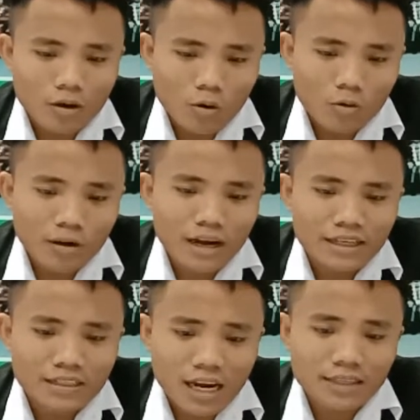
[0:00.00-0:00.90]

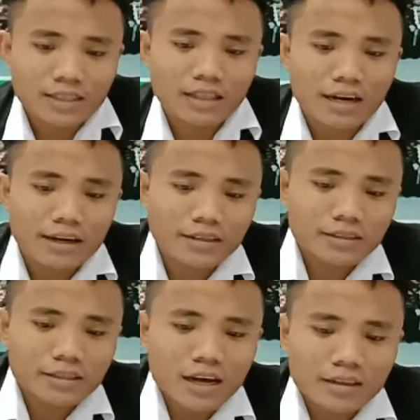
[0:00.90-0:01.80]
organisasi dan
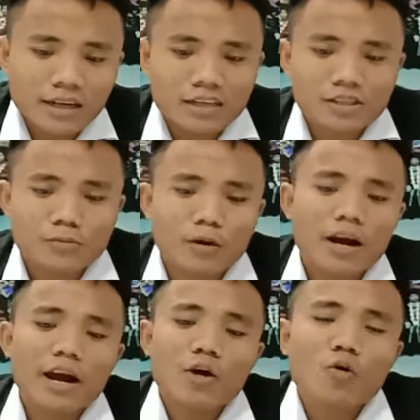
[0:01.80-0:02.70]
gereja diartikan
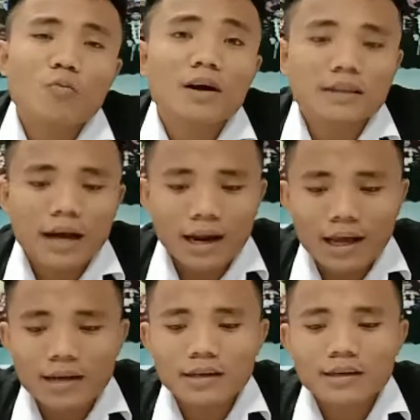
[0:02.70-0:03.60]
sebagai umat
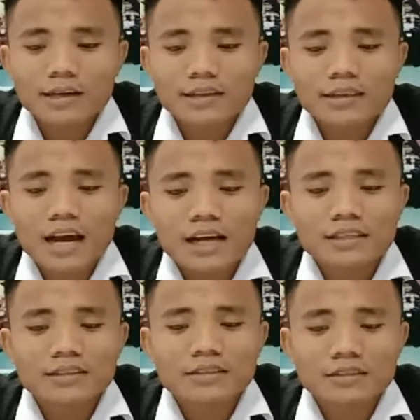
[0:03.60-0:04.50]
Allah
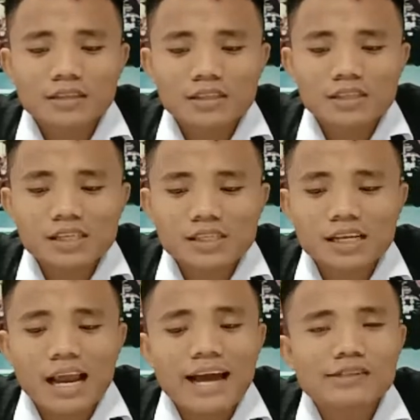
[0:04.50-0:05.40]
dan di
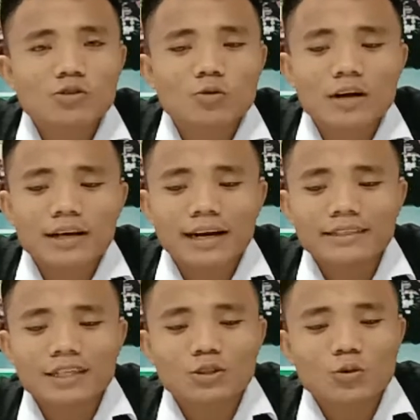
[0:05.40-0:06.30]
sisi lain juga
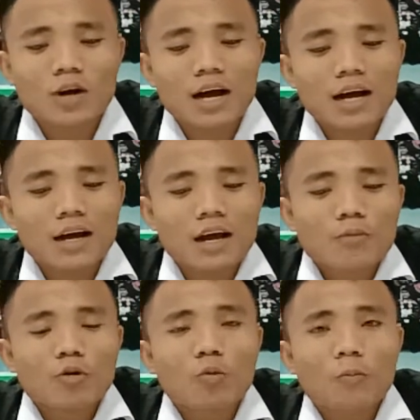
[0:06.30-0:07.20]
gereja juga
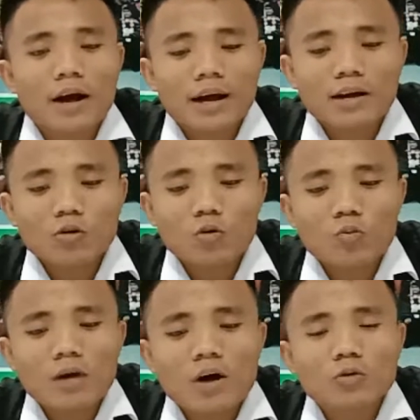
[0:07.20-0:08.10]
merupakan
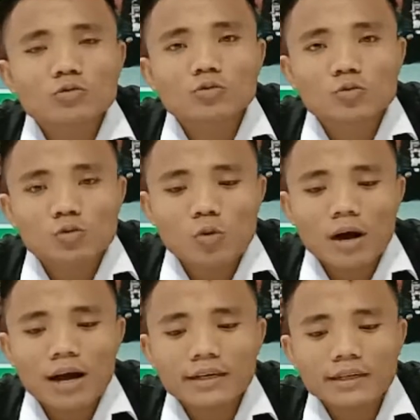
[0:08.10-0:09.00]
rumah untuk
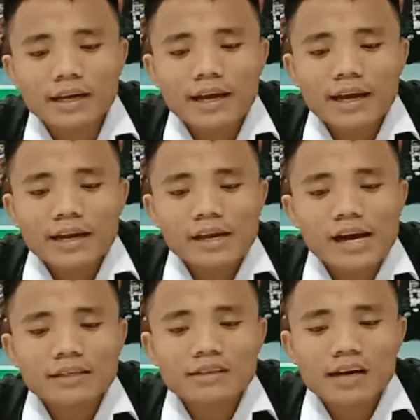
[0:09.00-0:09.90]
Tuhan
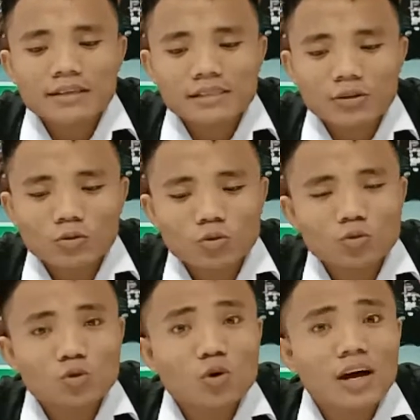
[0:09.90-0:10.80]
yang dengan satu
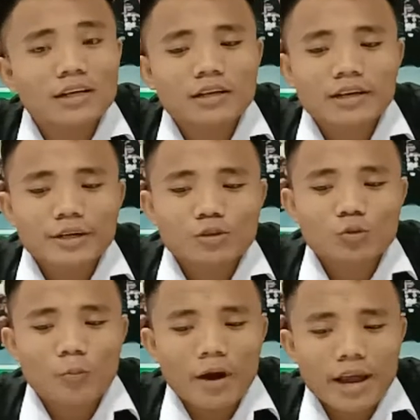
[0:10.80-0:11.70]
tujuan
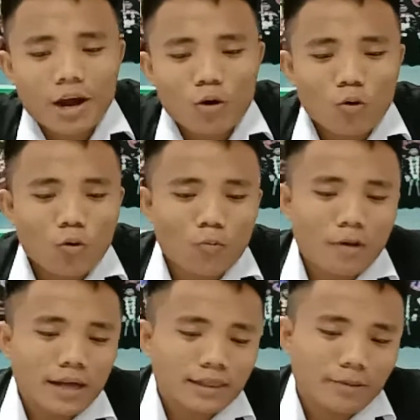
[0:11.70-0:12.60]
supaya
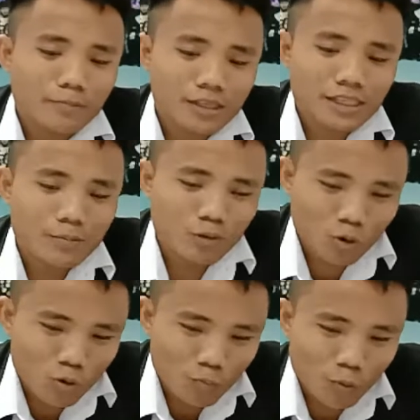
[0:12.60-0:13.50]
umat bisa
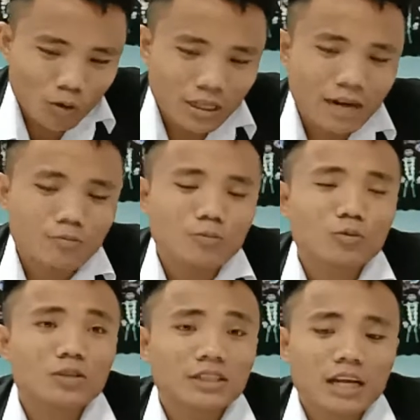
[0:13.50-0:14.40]
berkumpul dan
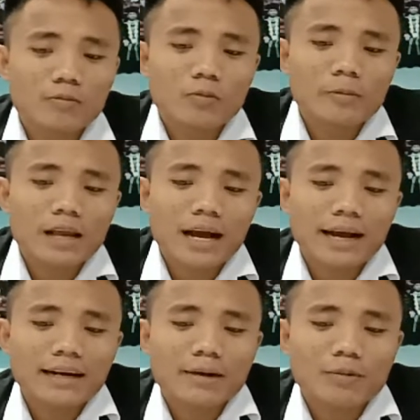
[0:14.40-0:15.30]
memuji dan
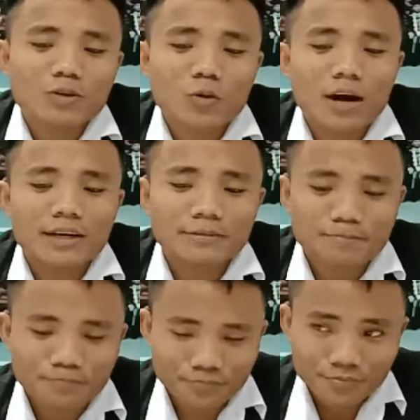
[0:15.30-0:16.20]
memuliakan nama Tuhan.
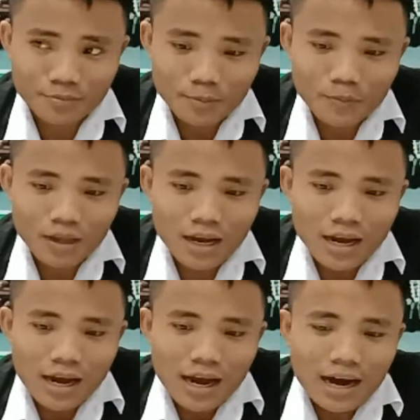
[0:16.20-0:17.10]

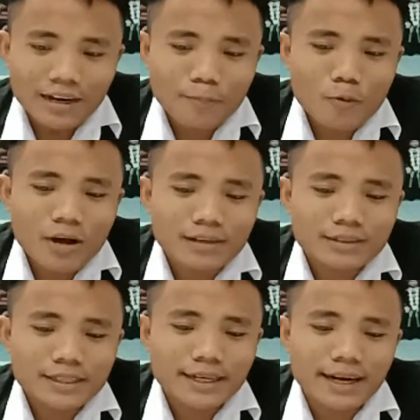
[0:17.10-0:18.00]
Adapun
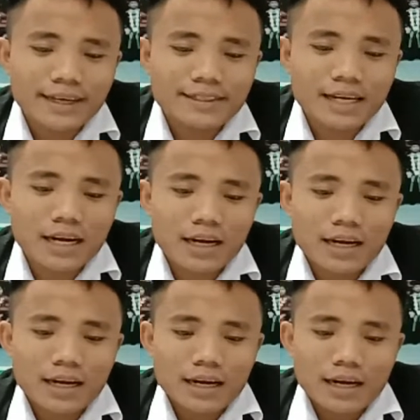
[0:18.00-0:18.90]
arti
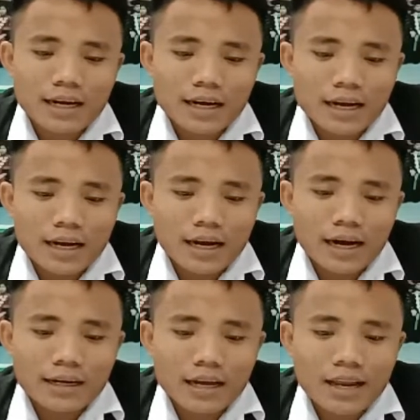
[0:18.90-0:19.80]
gereja
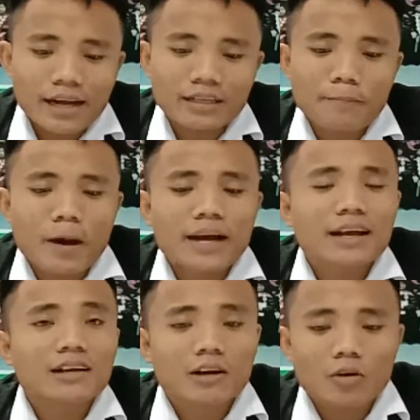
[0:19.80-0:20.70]
adalah yang
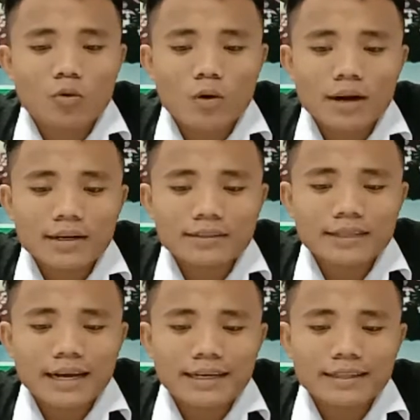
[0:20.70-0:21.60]
dipanggil keluar
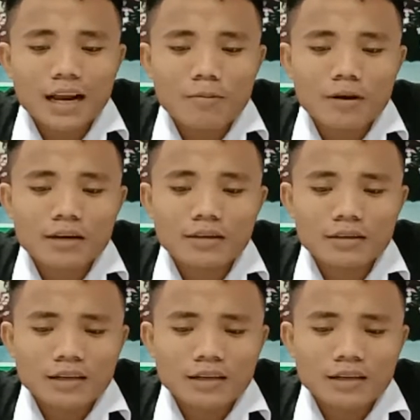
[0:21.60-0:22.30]
dari dalam ke